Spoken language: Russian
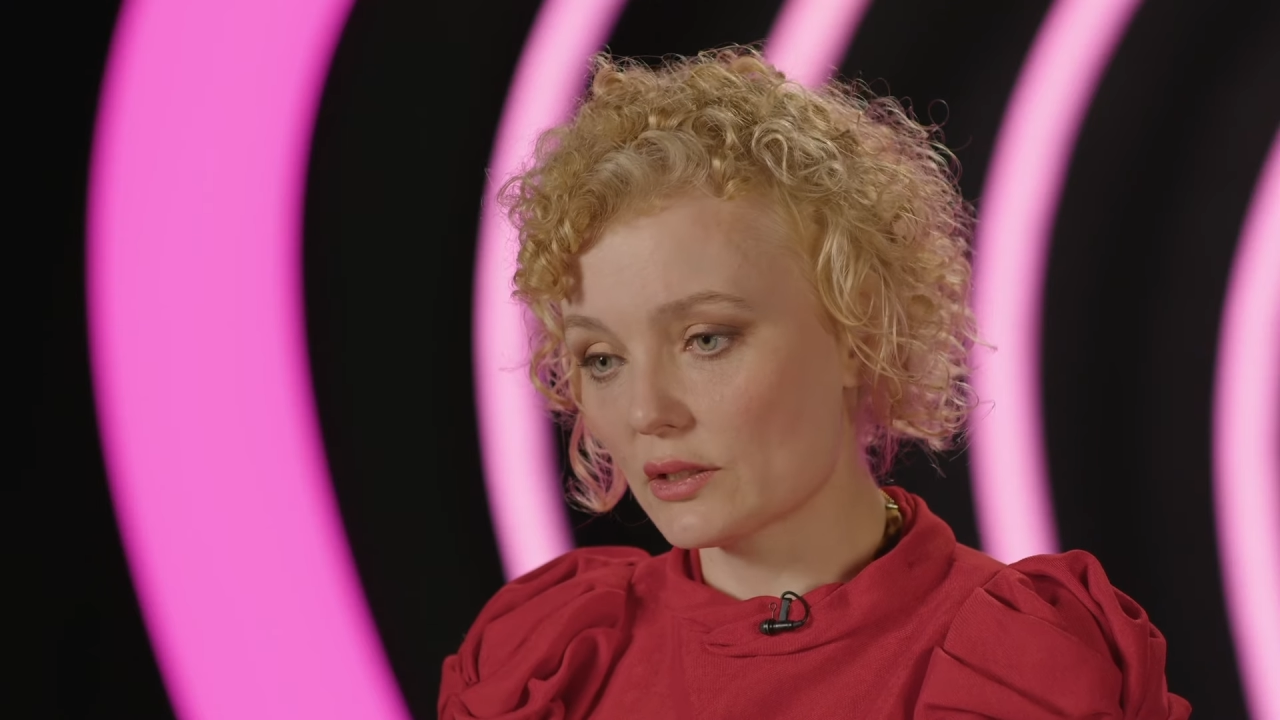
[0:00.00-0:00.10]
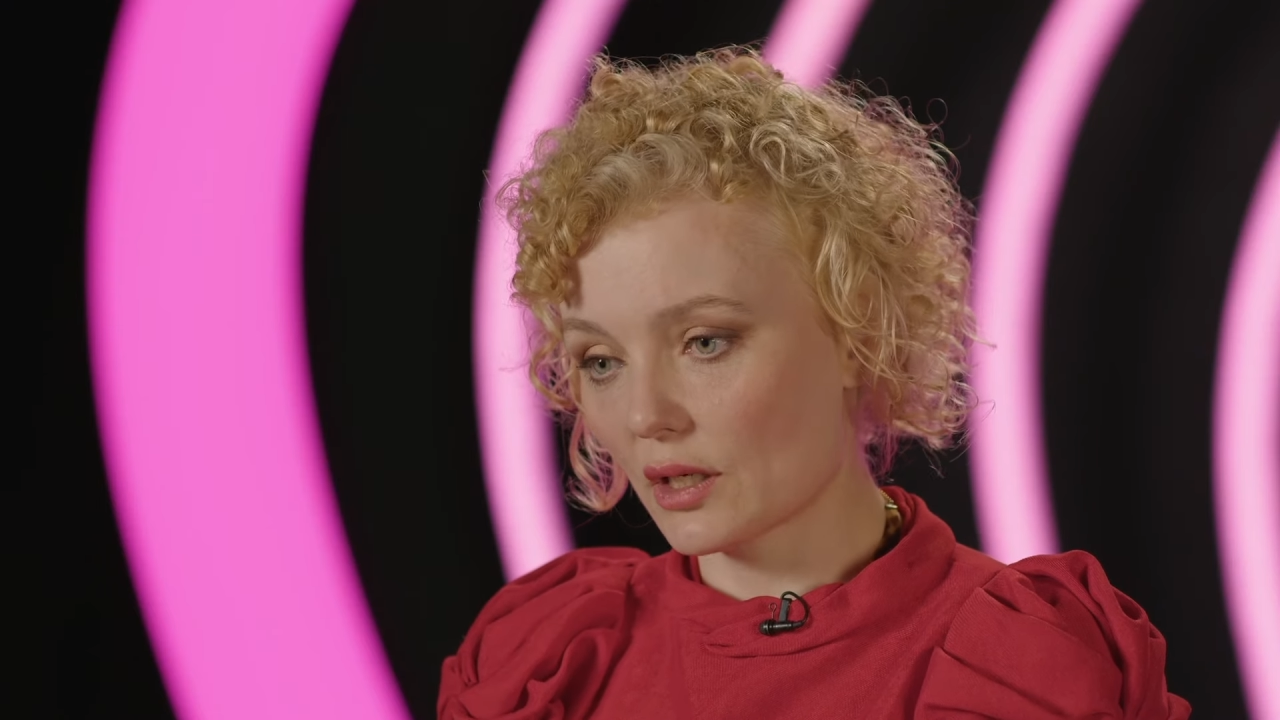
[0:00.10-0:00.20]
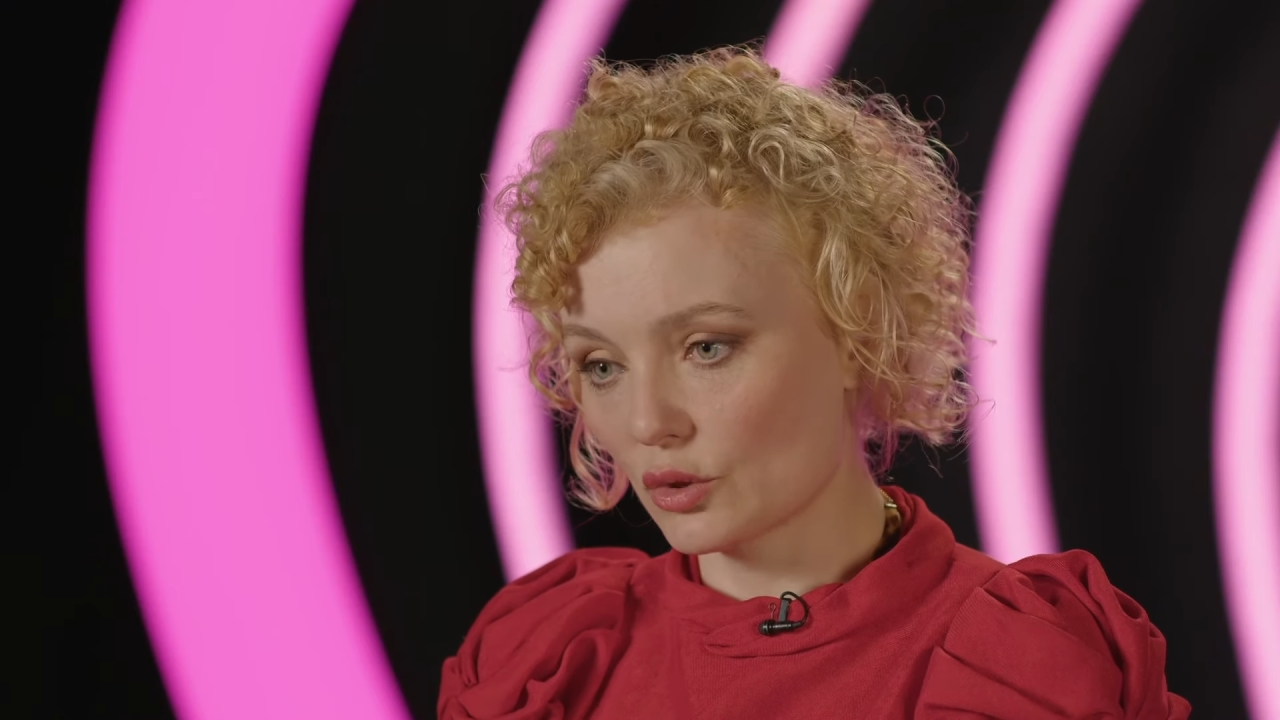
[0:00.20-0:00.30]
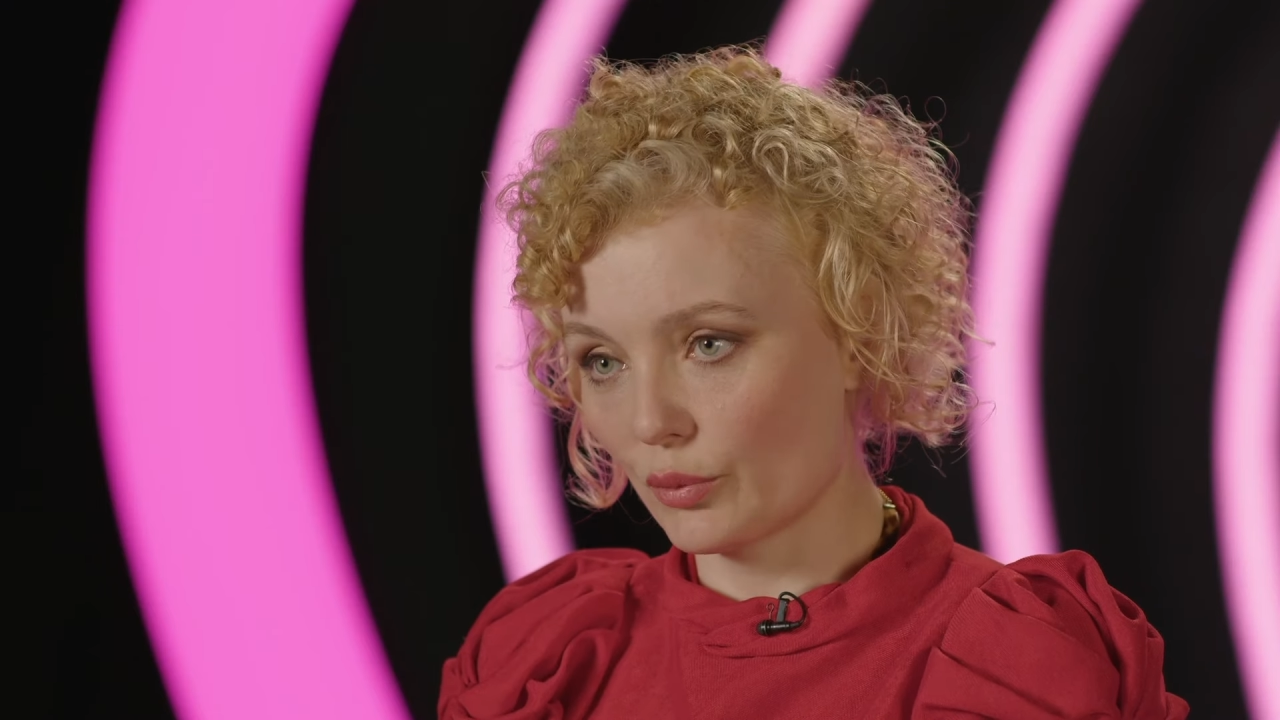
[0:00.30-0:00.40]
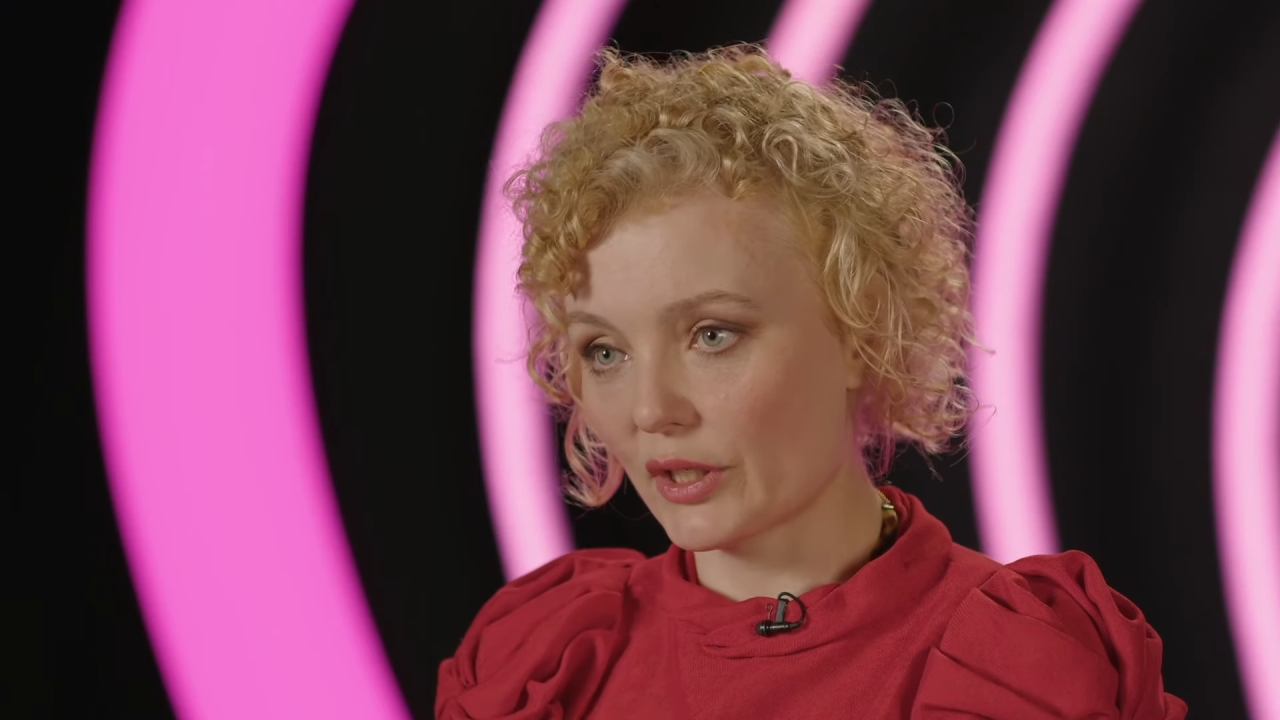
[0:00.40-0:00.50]

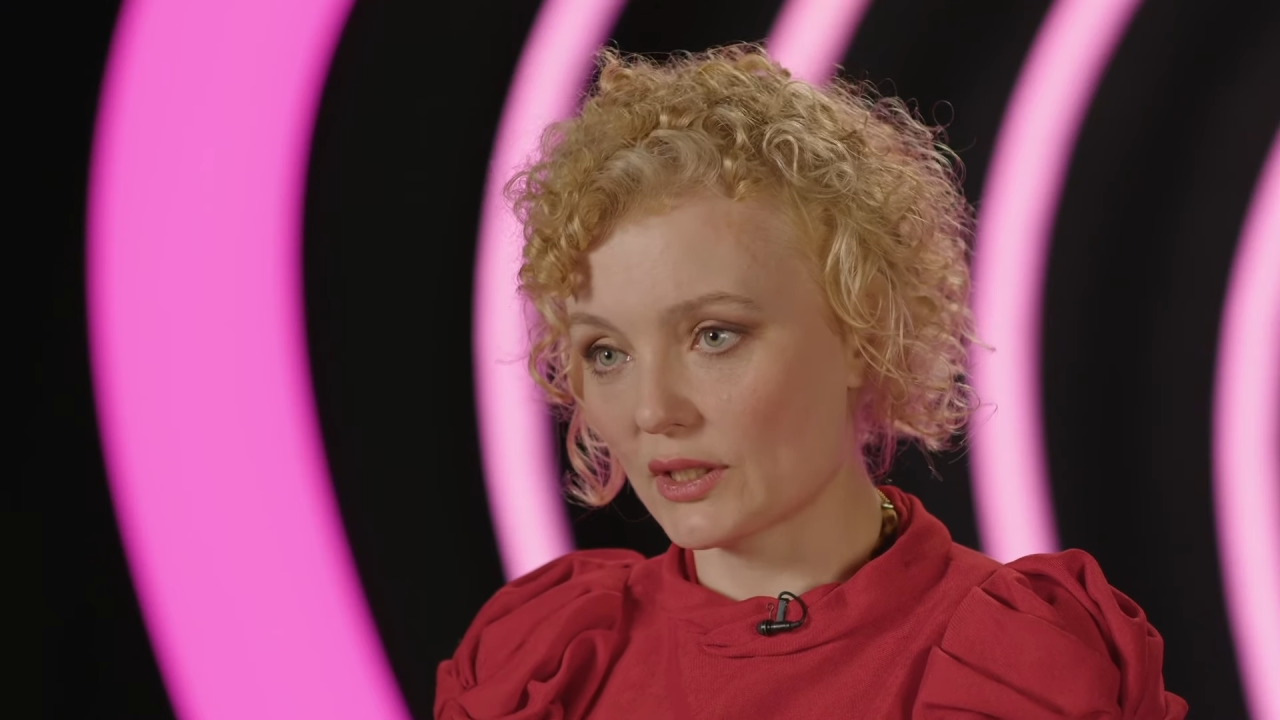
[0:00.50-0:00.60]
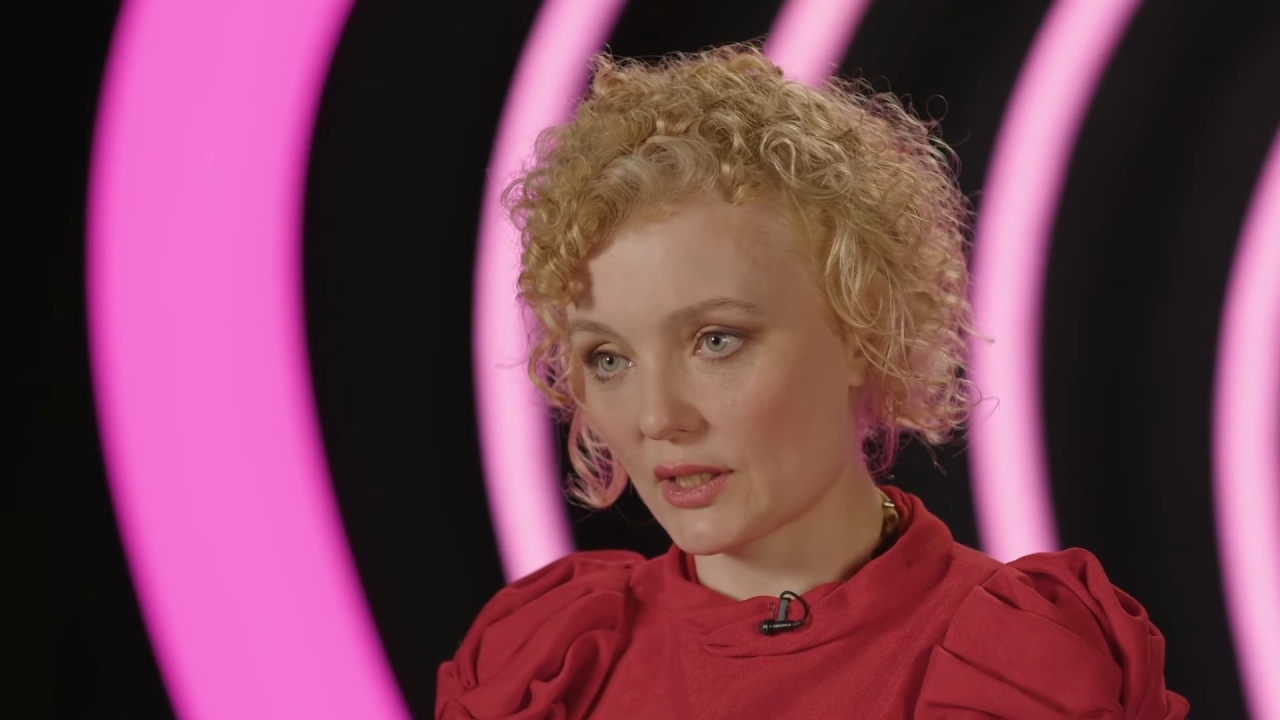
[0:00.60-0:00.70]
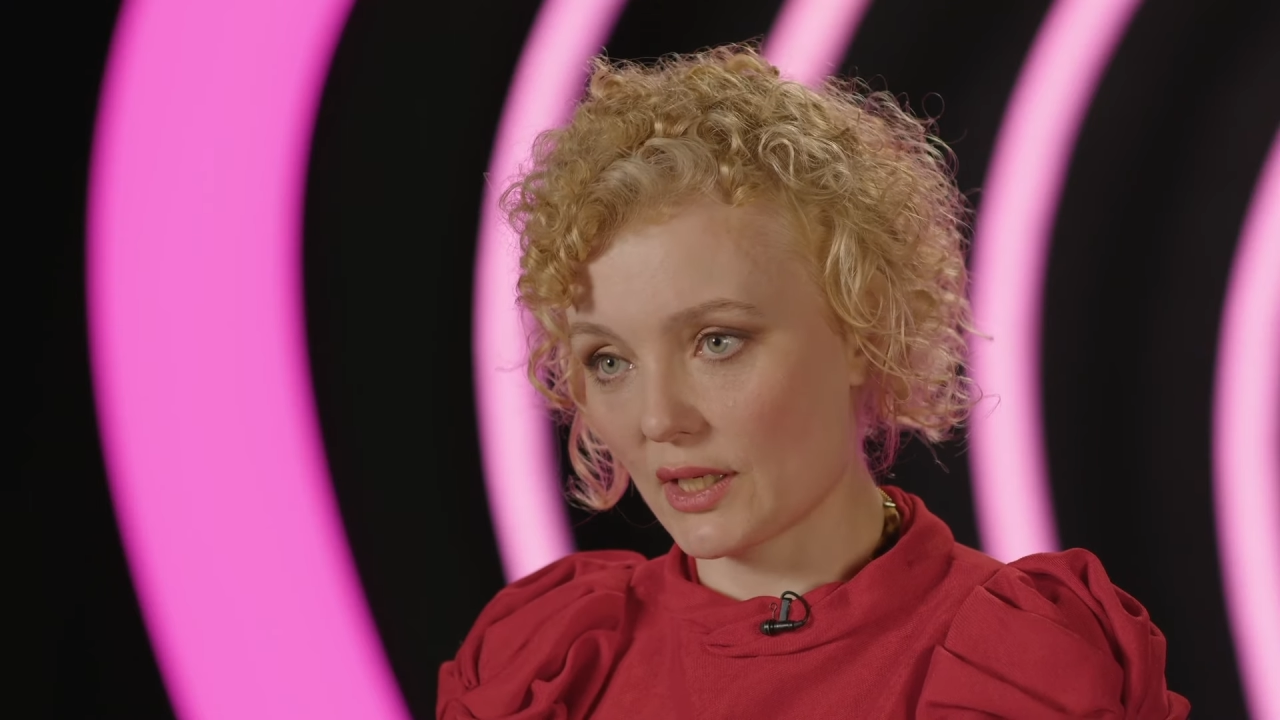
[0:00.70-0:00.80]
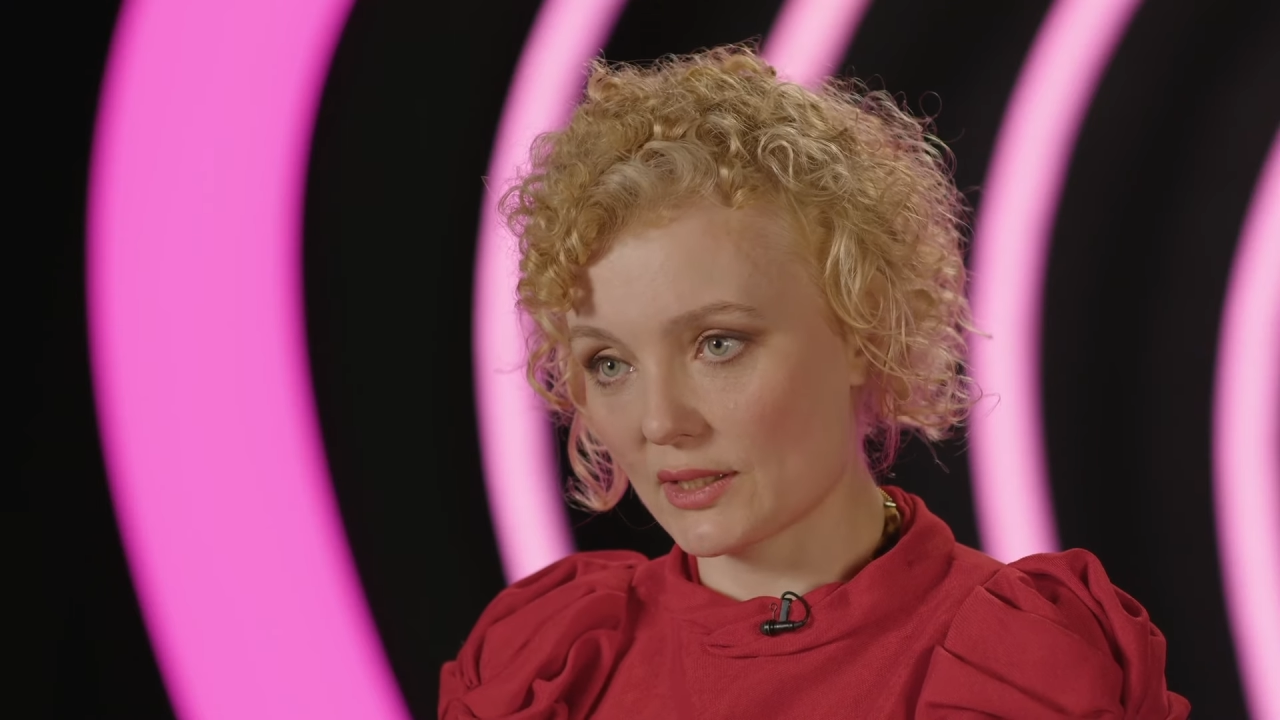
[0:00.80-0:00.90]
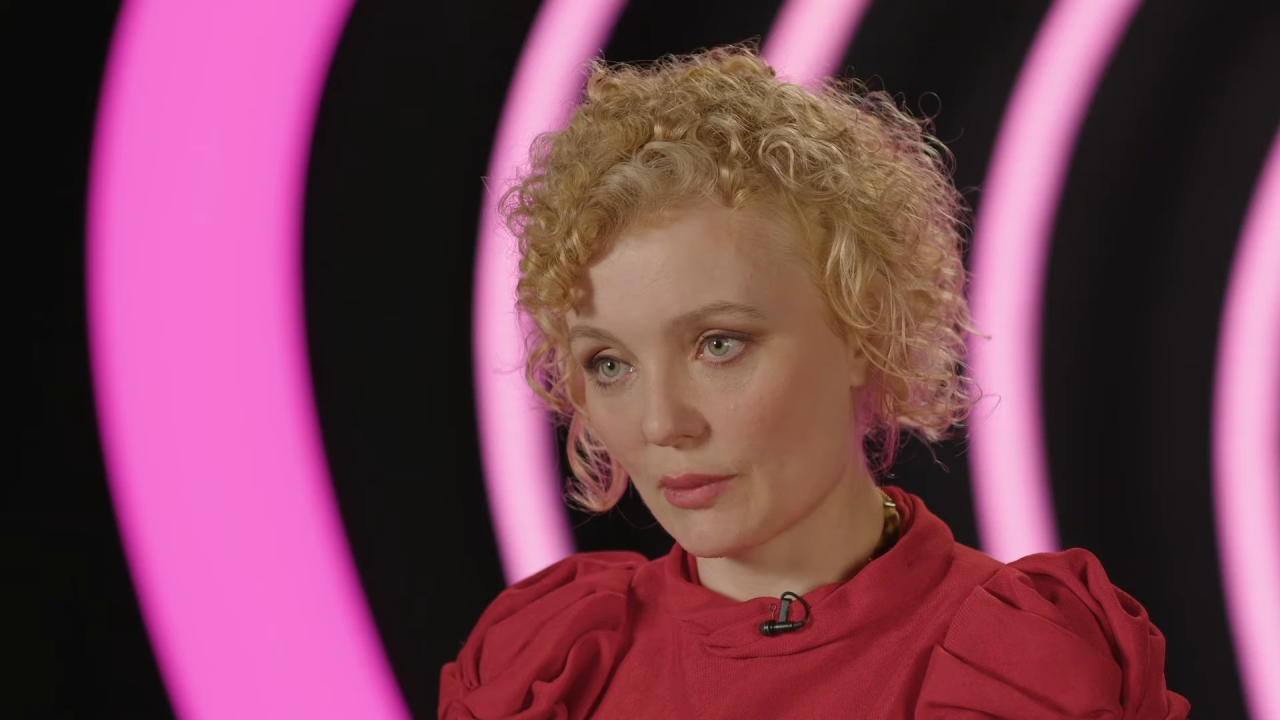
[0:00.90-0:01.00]
сразу
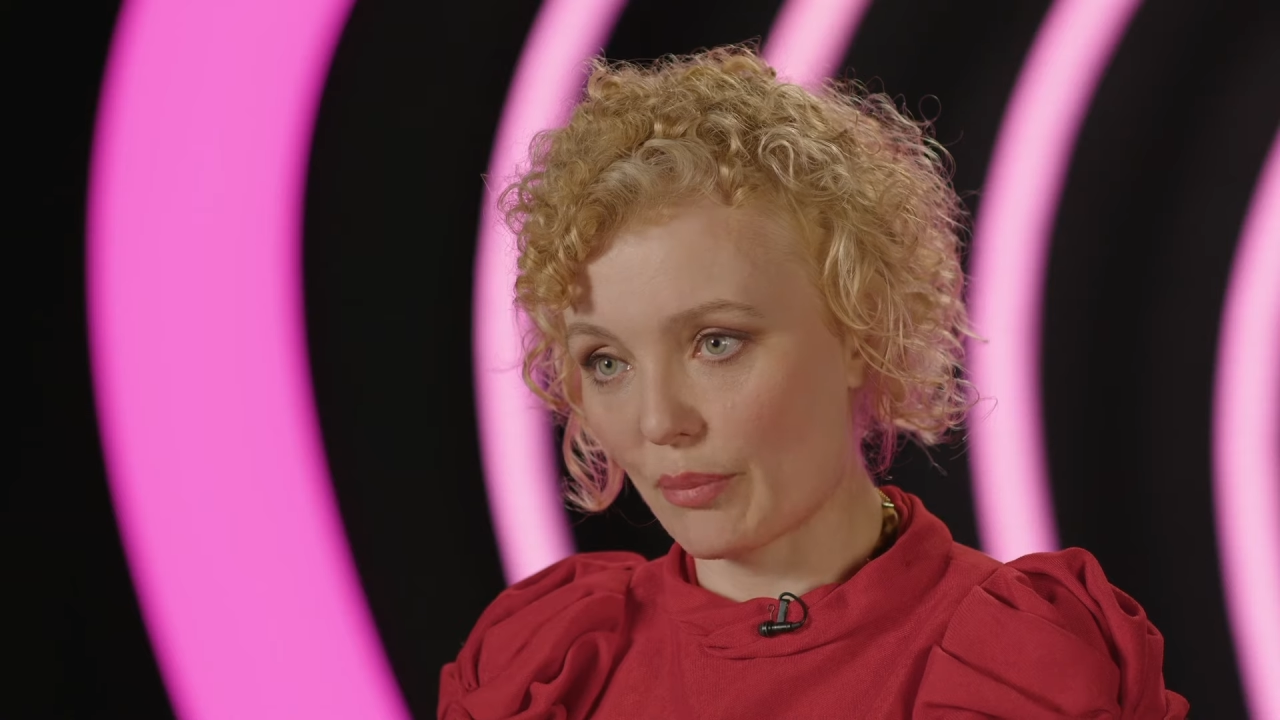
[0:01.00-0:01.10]
прикасается